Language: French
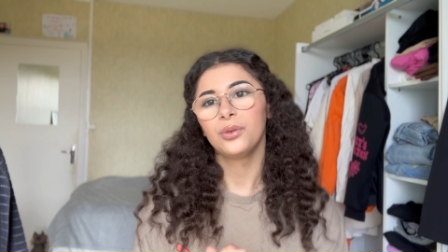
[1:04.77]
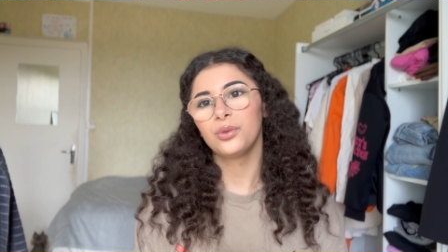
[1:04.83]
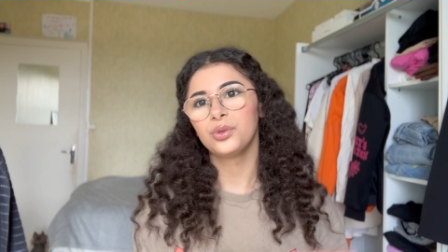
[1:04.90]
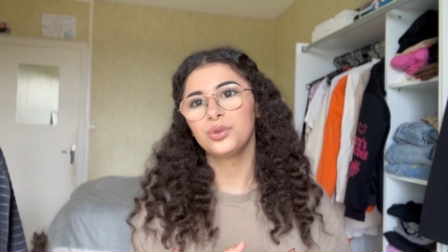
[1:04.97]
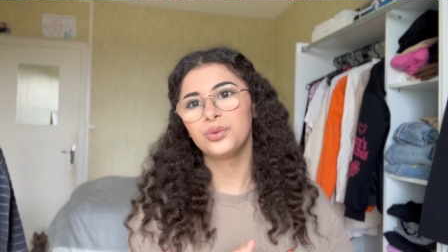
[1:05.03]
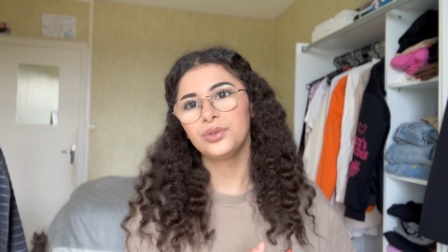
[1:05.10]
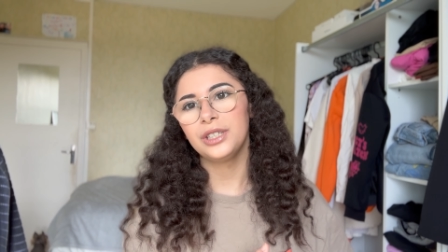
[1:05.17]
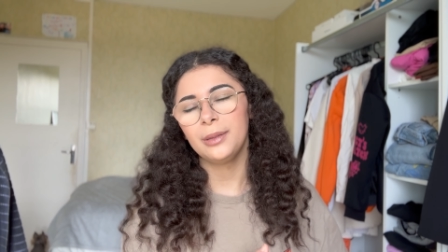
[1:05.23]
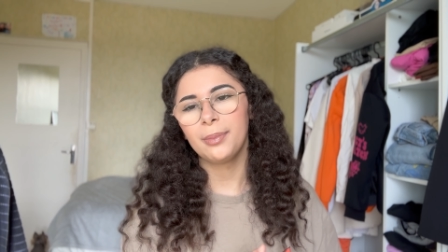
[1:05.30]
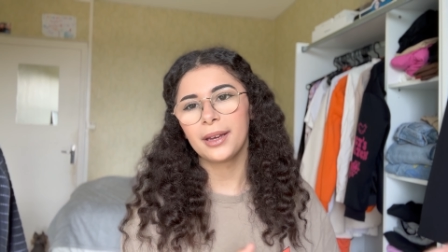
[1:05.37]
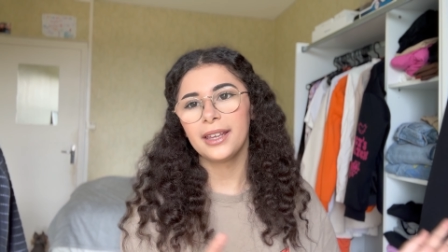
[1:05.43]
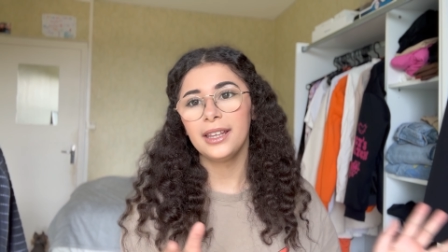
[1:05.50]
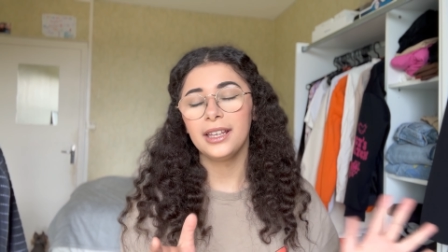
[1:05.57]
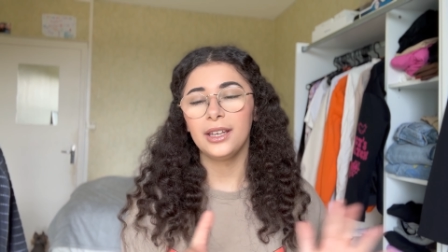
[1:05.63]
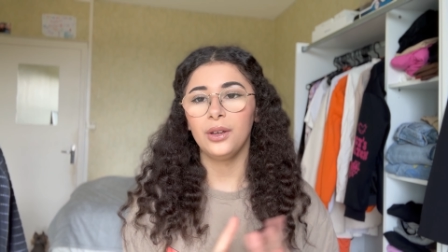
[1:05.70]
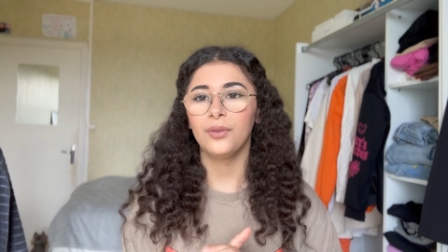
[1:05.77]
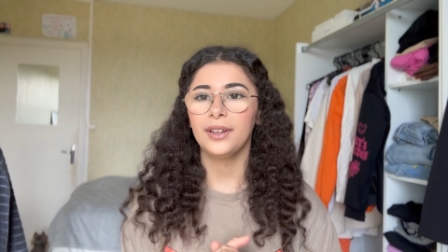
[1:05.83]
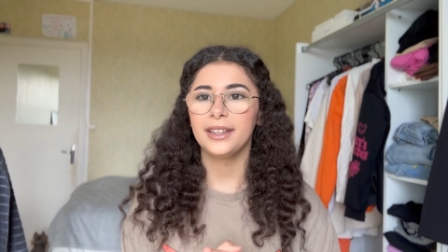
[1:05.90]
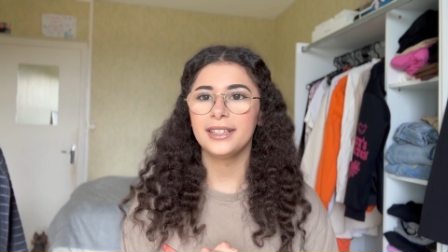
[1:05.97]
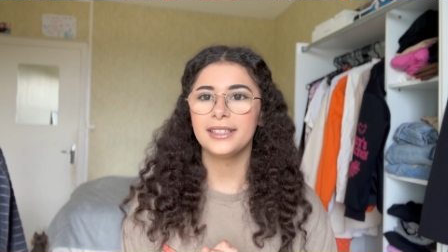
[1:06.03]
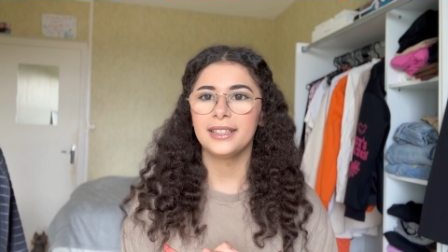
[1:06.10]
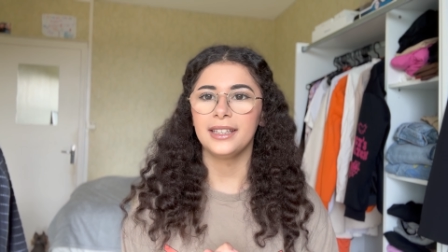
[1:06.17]
Donc du coup je l'ai pris et on va
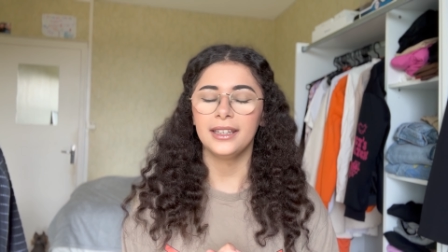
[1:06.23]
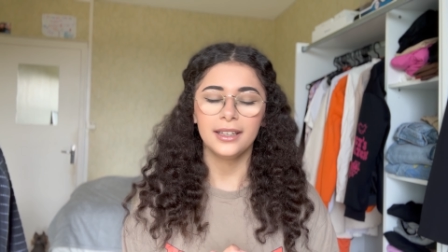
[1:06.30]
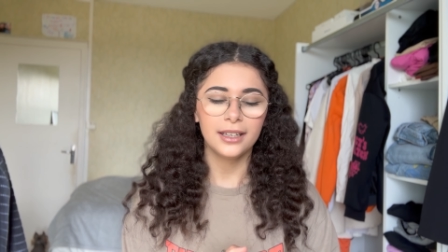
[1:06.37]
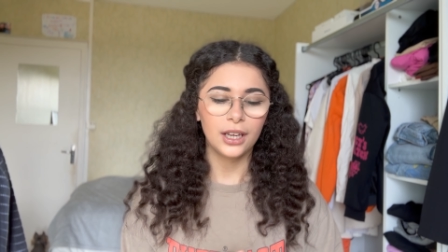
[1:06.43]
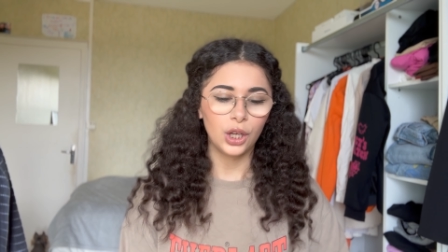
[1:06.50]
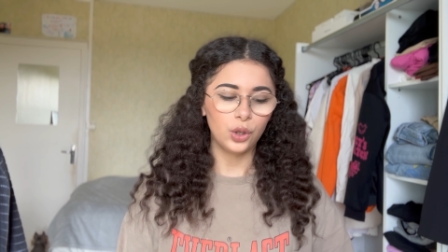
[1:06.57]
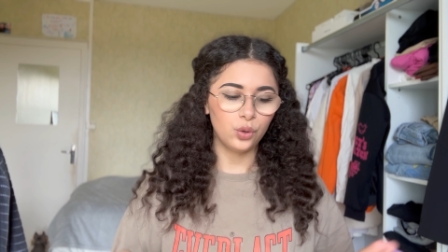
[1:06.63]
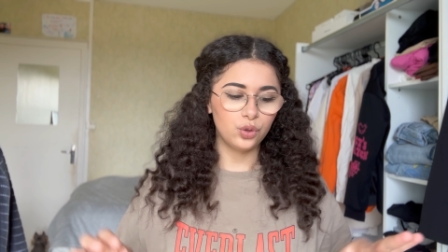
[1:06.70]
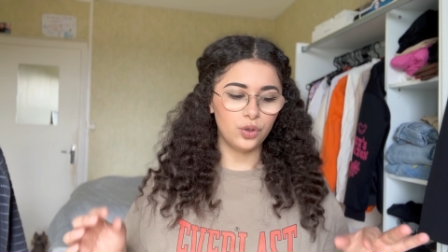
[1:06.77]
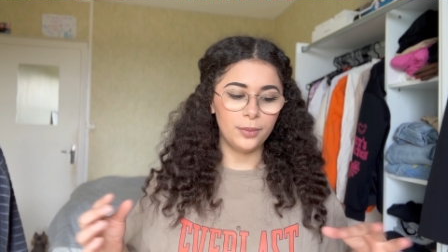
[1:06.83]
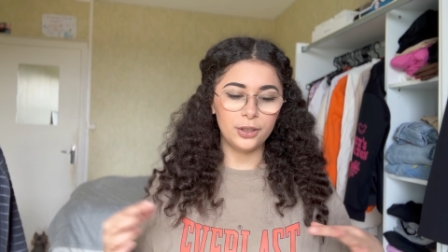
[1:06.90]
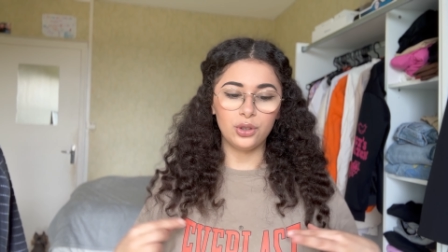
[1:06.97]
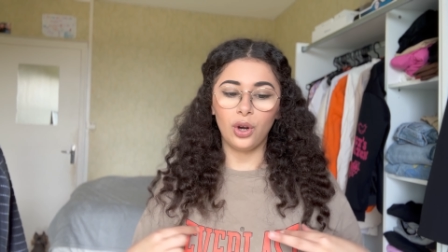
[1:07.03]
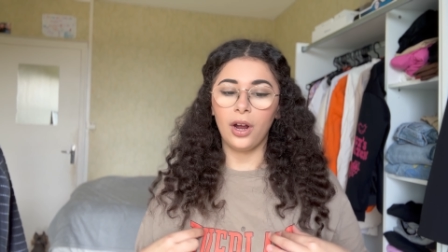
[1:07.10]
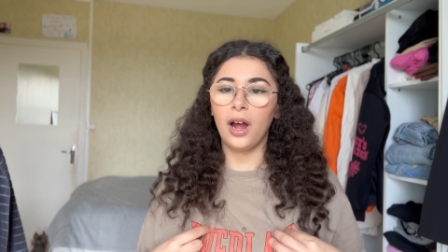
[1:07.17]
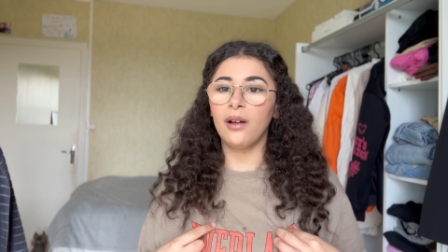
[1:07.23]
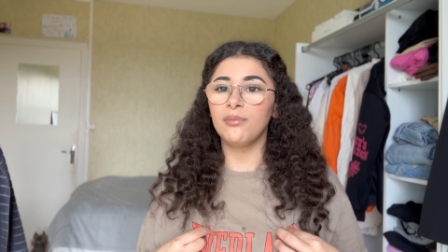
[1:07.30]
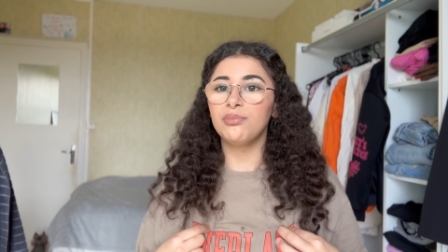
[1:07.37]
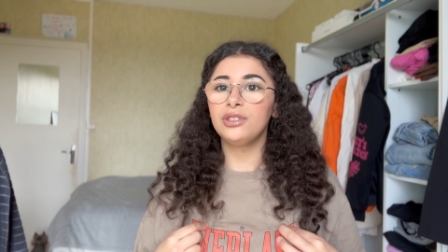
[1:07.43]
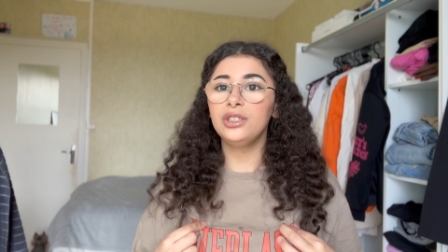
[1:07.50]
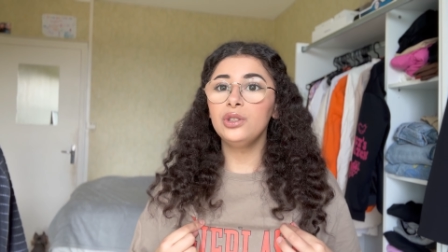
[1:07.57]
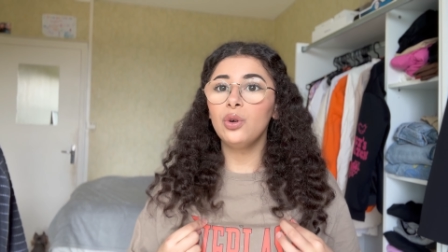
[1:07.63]
tester. Donc je vais mettre genre un
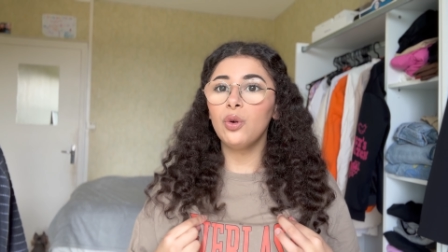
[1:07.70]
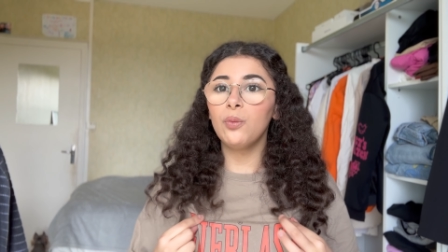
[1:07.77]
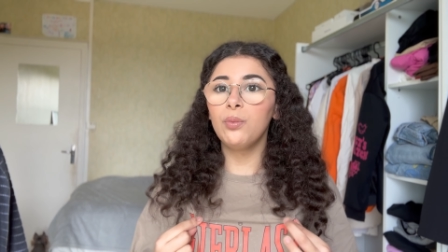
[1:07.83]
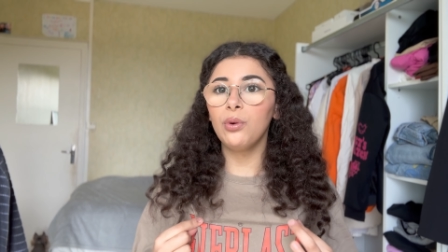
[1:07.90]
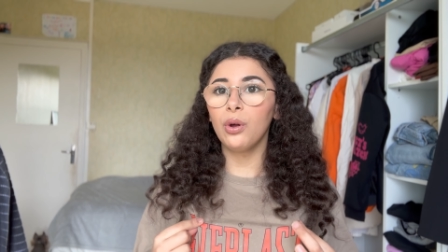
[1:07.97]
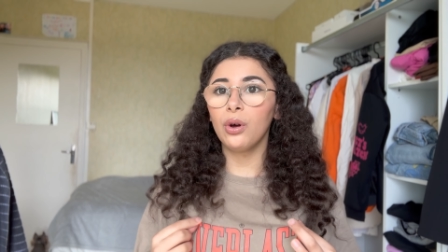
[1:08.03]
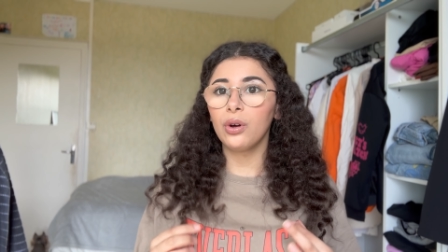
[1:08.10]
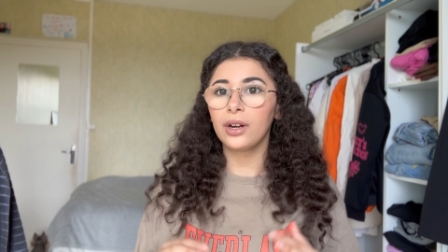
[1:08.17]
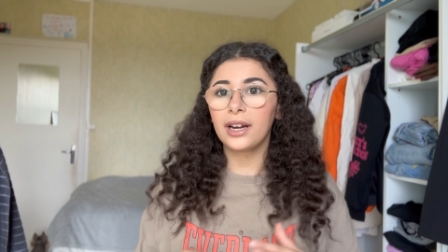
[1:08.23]
petit haut blanc